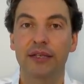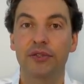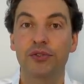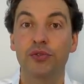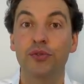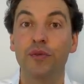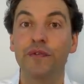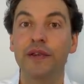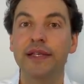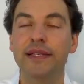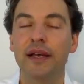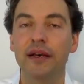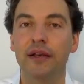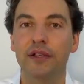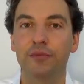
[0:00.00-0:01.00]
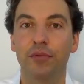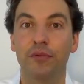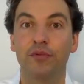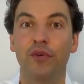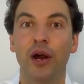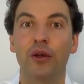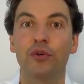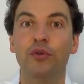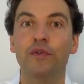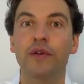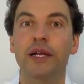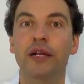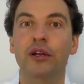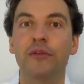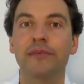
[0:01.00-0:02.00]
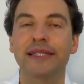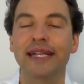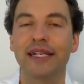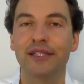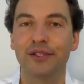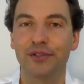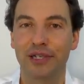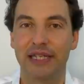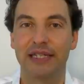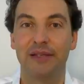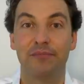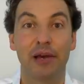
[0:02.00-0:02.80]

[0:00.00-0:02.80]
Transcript: suffisante pour pouvoir couvrir comme ça le Soleil.